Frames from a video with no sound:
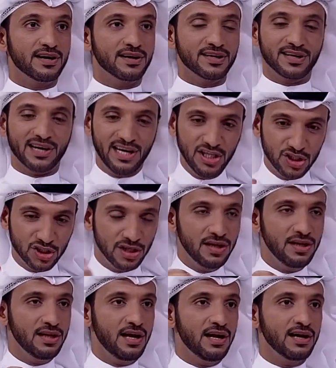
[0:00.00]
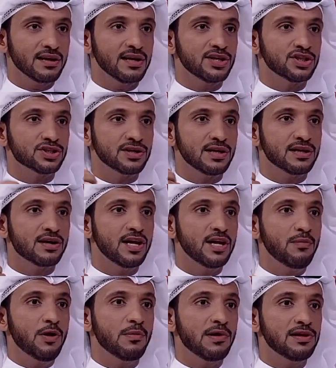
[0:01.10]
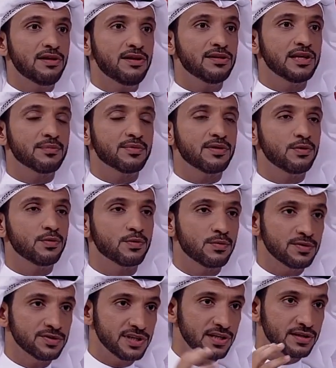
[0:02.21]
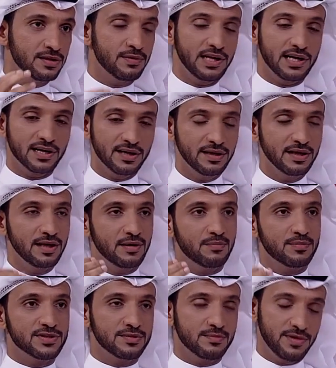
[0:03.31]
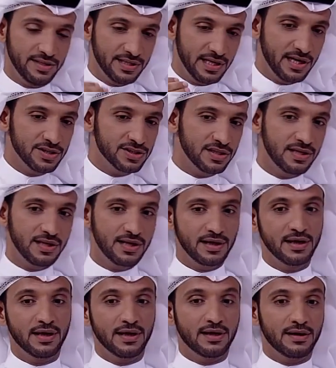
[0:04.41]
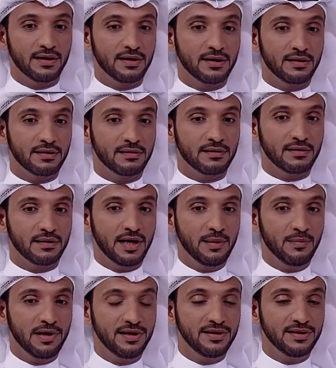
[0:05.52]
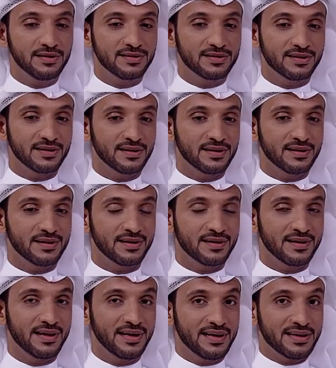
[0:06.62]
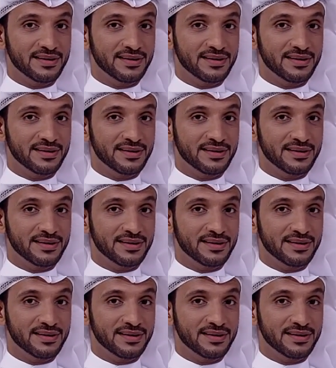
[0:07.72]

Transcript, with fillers: راح يشل عقله يشل كل المعلومات اللي عنده يمكن هو يكون جيد ولكن طبعا. محتاج الى آه، عمليه آه،